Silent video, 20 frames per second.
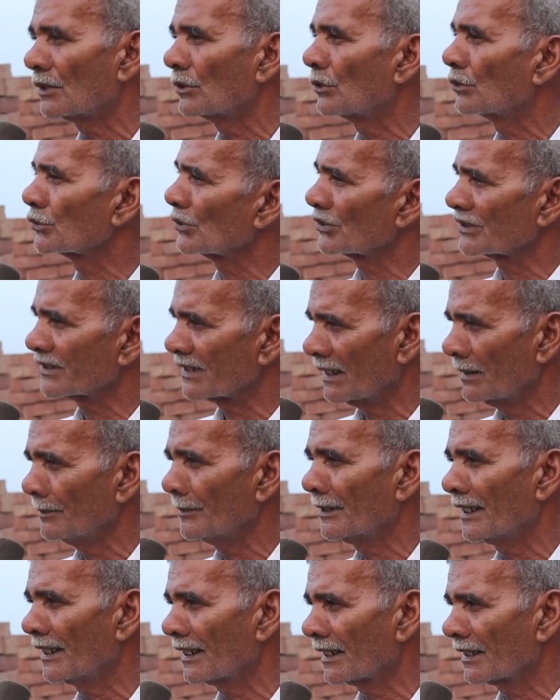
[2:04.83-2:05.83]
उसको छः
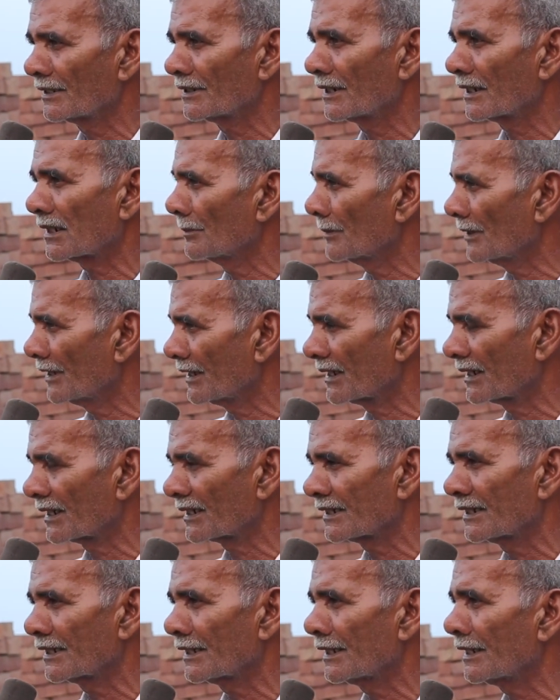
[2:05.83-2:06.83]
महीने के अंदर कम्प्लीट कर
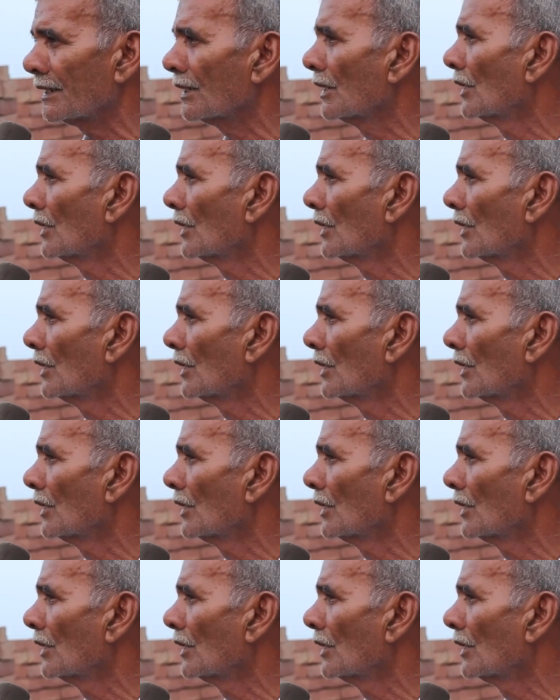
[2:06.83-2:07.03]
देंगे